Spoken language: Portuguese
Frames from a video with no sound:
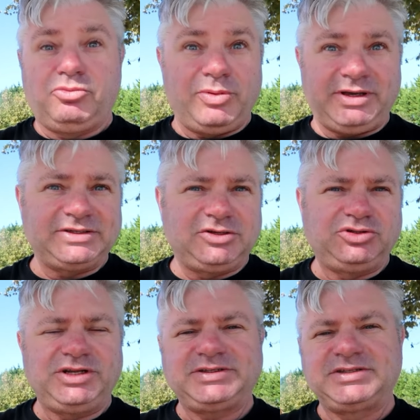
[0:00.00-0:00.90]
por uma
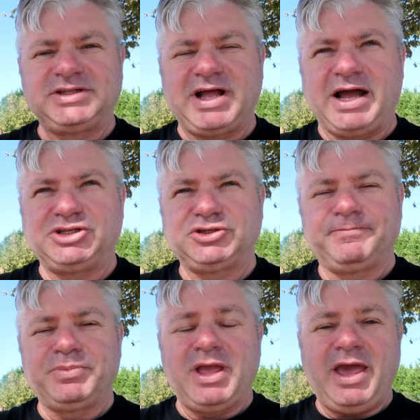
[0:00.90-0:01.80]
questão de
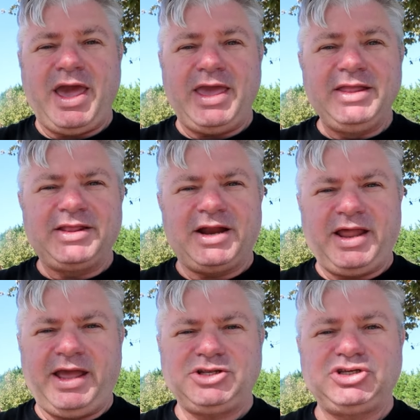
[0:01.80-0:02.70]
necessidade é
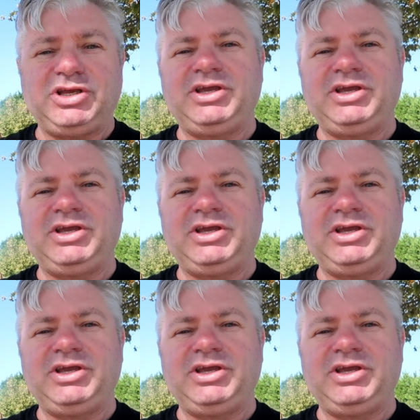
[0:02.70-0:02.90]
internet